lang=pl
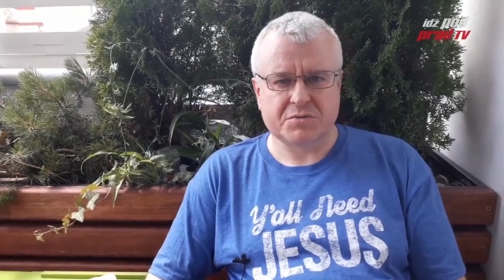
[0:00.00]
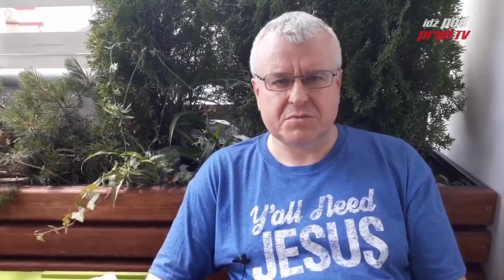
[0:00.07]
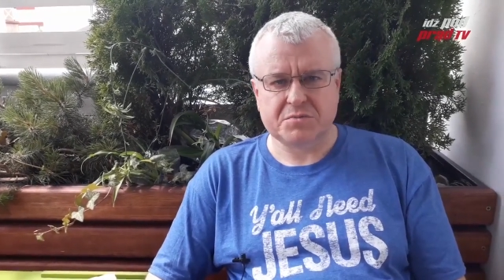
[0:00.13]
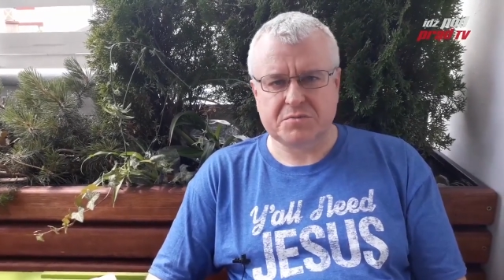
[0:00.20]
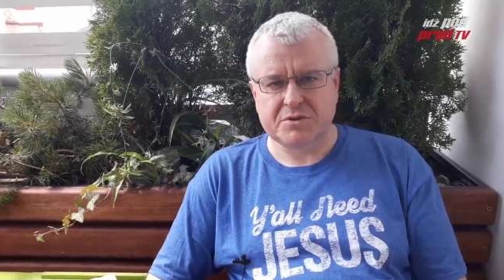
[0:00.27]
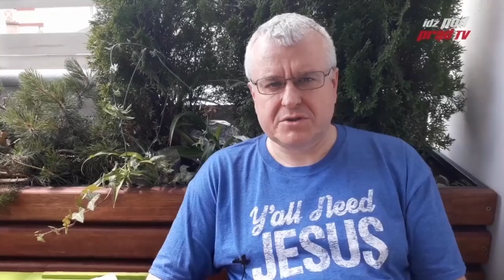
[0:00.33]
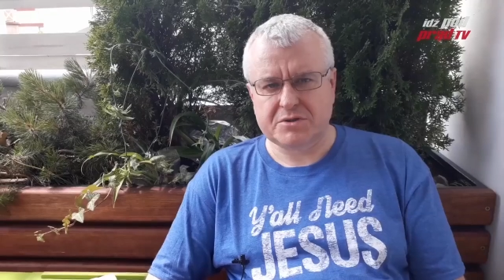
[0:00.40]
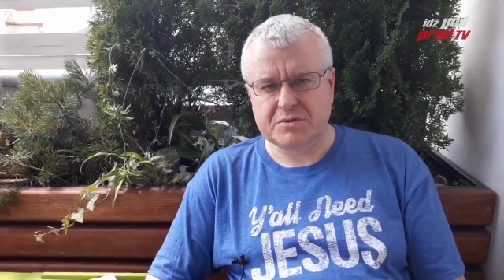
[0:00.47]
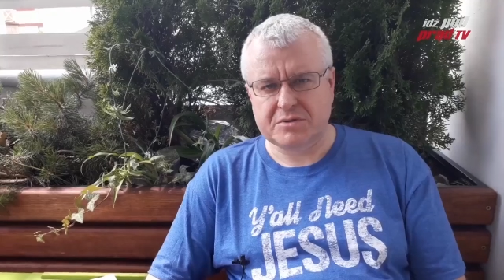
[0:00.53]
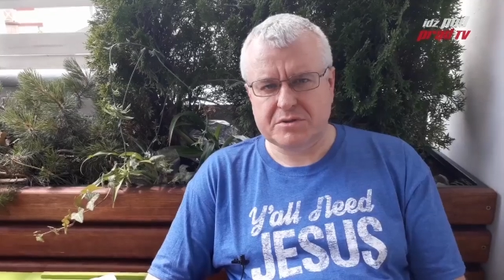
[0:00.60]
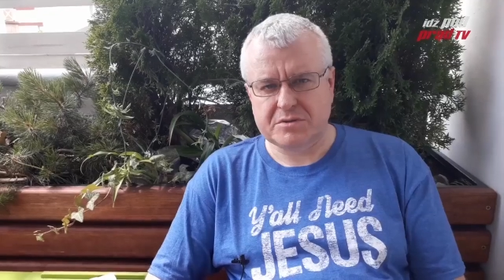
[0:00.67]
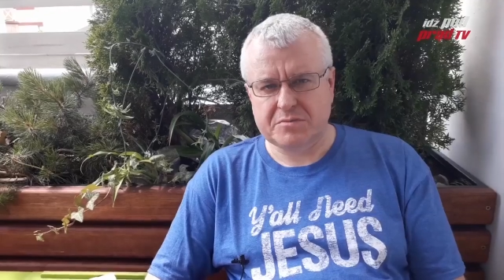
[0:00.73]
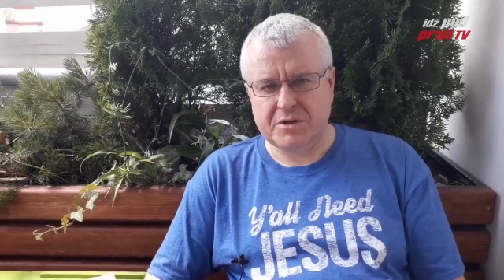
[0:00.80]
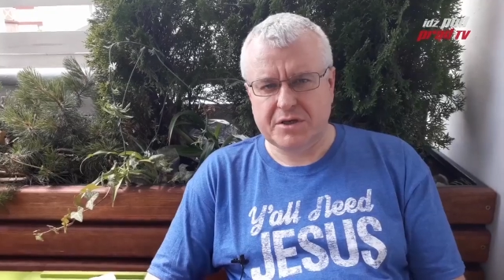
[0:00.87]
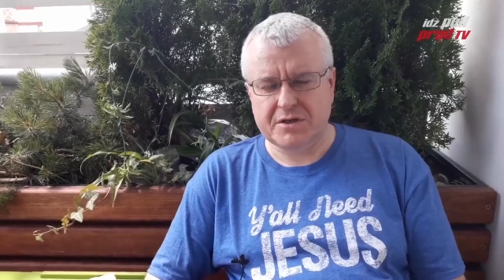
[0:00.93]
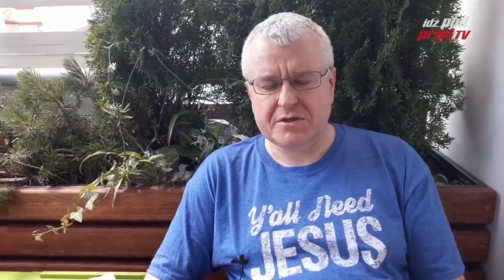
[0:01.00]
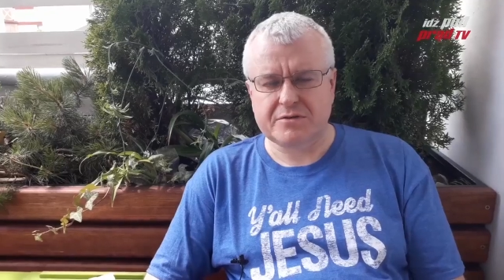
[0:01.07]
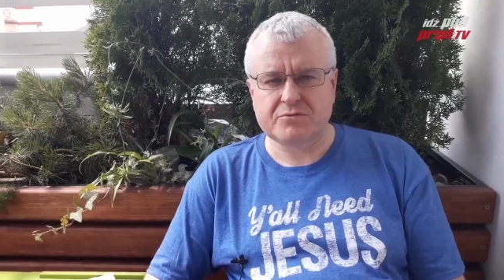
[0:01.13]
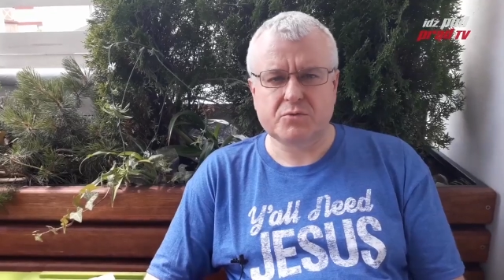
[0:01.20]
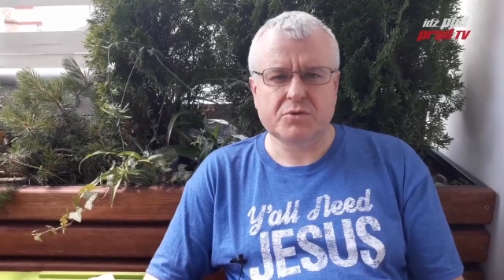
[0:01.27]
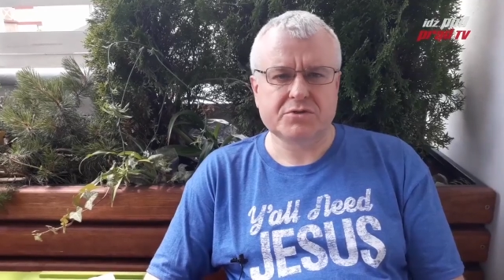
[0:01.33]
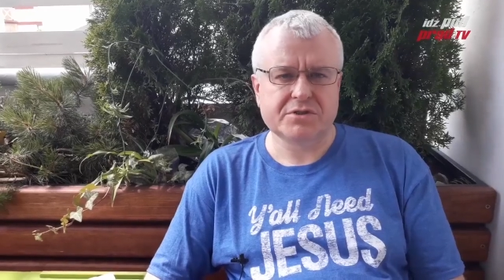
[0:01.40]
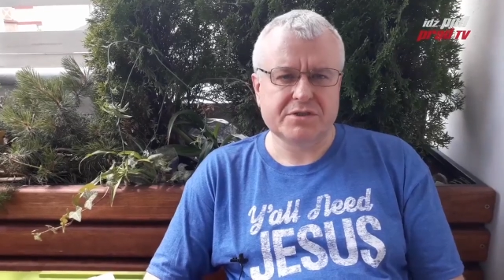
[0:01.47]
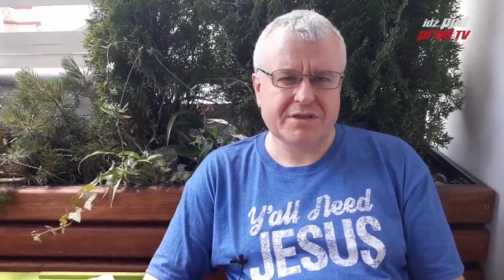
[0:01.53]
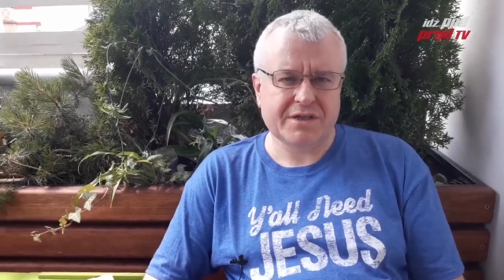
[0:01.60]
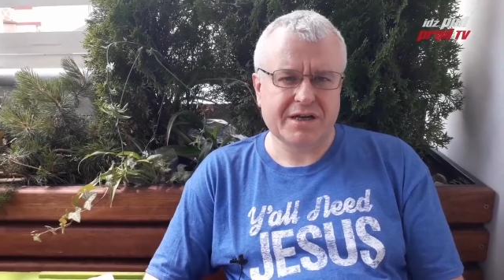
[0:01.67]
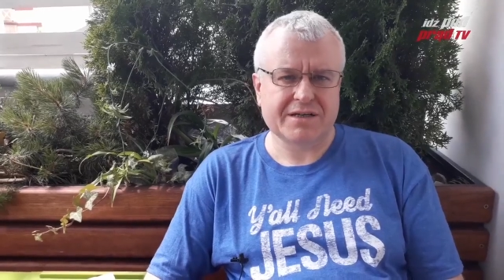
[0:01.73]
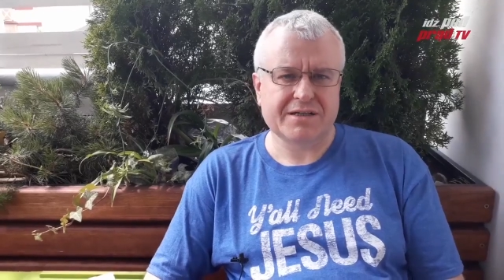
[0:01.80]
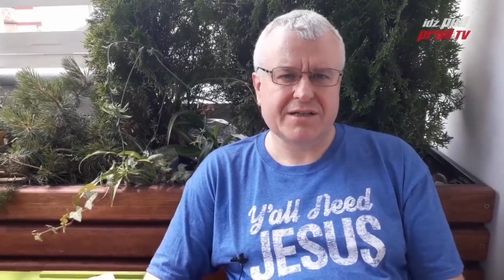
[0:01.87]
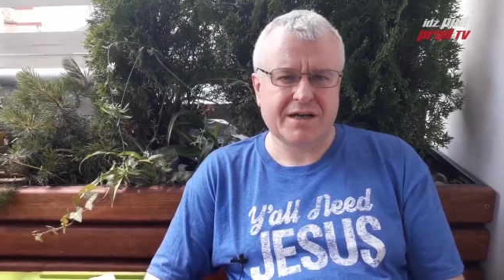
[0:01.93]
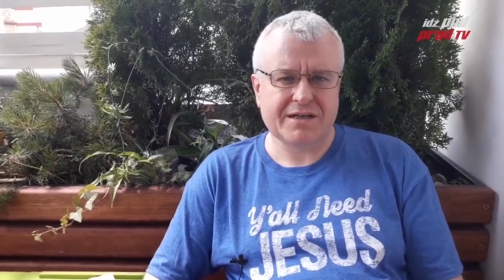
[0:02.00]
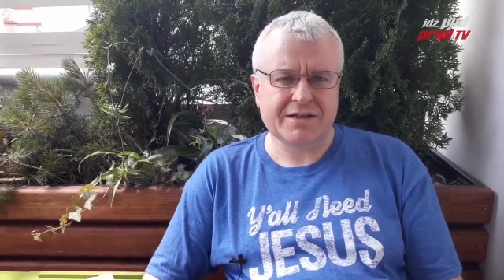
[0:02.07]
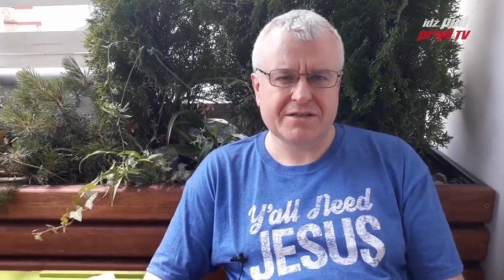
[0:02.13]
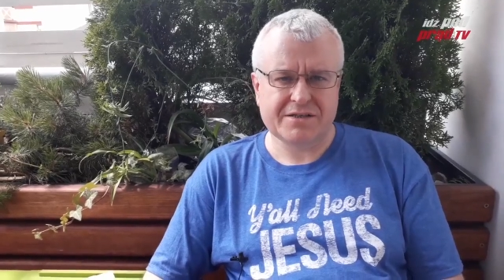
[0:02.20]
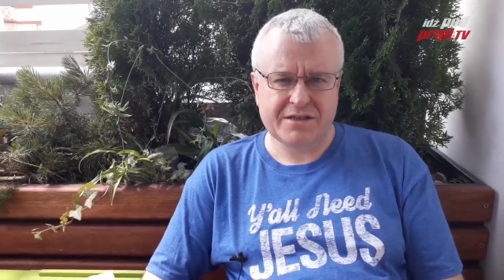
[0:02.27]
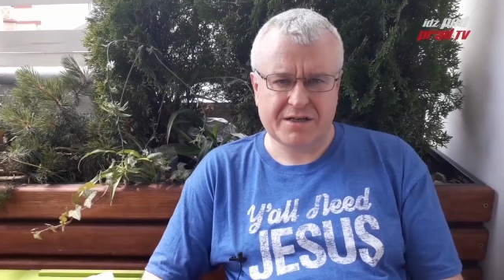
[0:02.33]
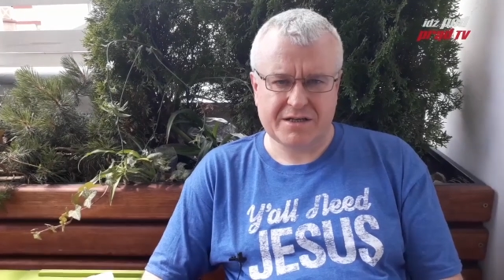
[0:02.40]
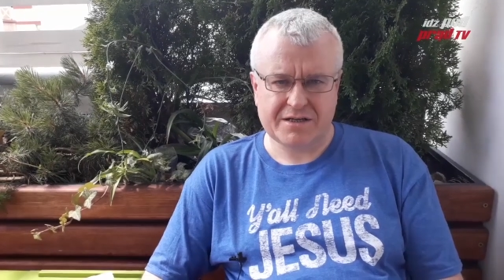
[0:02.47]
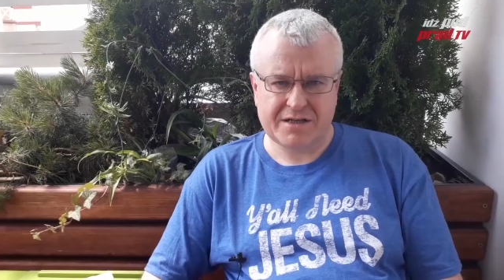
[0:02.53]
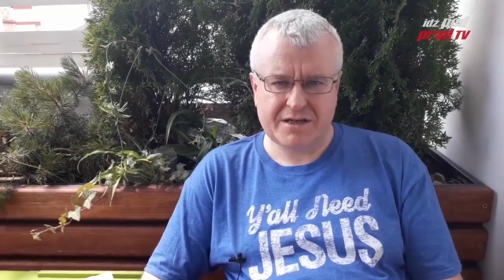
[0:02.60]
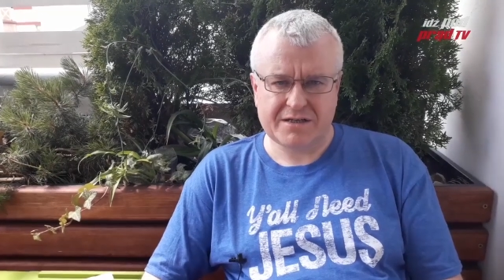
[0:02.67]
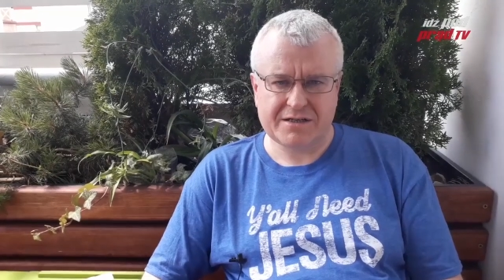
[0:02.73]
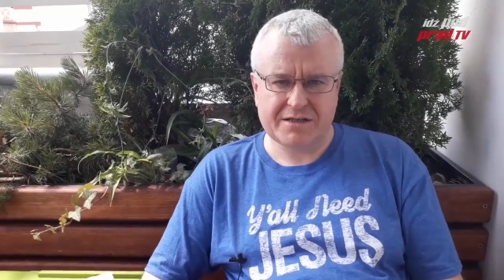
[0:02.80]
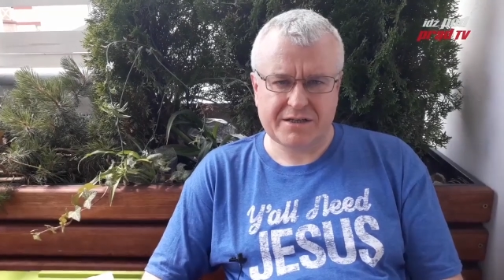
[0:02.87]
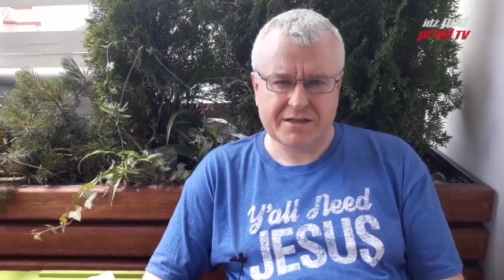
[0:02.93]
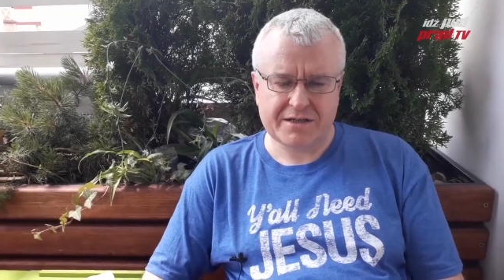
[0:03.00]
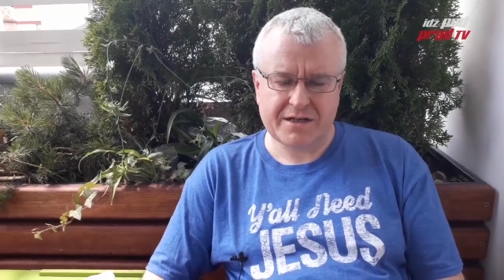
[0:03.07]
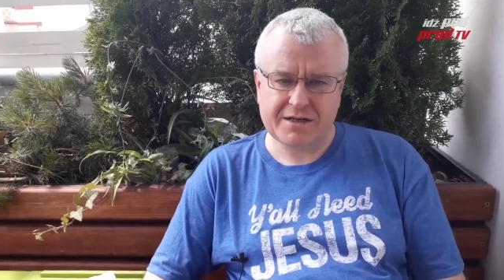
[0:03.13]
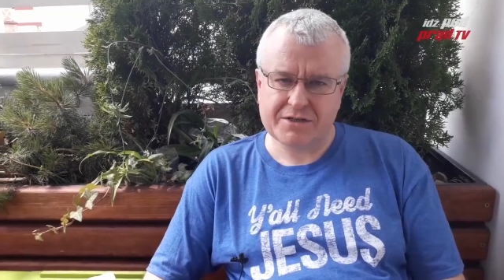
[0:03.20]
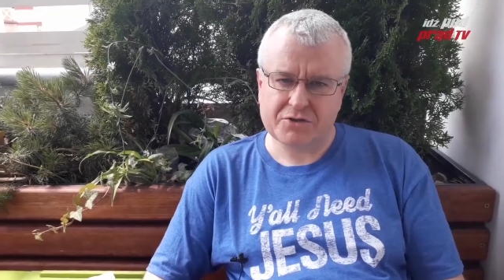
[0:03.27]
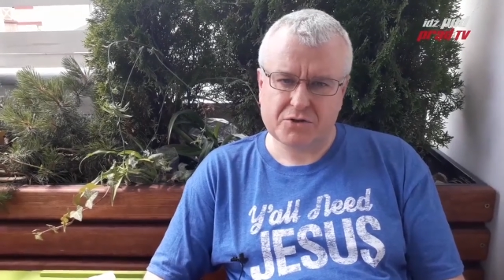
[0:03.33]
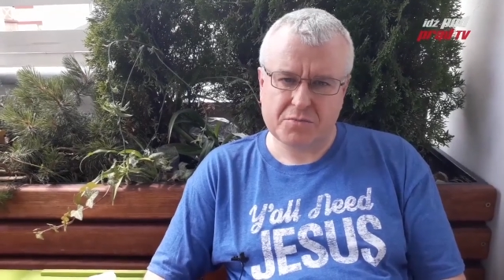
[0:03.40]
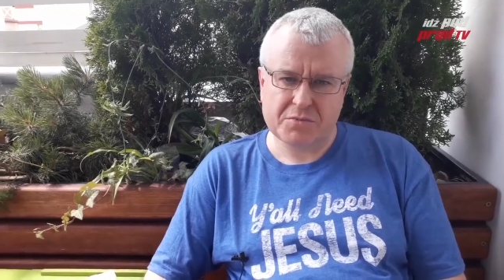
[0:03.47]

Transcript: żeby mieć piękne włosy i tak dalej, i tak dalej, i tak dalej.